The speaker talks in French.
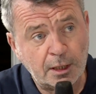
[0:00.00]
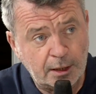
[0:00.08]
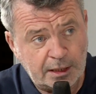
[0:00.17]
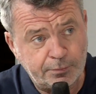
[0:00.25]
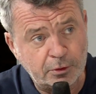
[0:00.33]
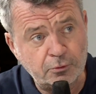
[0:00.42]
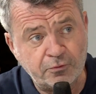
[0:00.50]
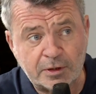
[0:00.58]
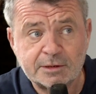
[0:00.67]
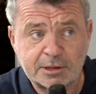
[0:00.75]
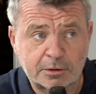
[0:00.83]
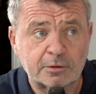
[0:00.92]
La bonne
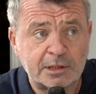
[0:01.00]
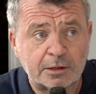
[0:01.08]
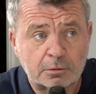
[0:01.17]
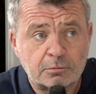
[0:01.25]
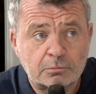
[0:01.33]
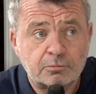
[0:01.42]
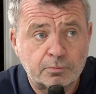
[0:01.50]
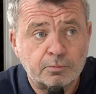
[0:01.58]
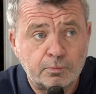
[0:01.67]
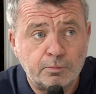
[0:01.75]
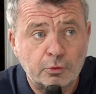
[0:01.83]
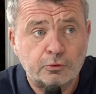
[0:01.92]
nouvelle, c'est qu'il y a
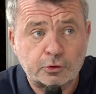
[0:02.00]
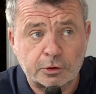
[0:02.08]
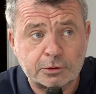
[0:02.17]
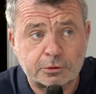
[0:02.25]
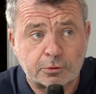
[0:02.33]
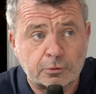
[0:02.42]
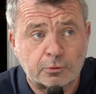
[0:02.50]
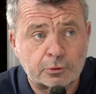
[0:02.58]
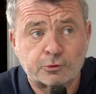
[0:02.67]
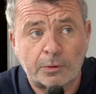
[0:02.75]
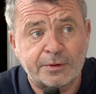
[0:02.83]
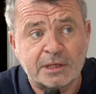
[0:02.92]
beaucoup de chances qu'on ne soit pas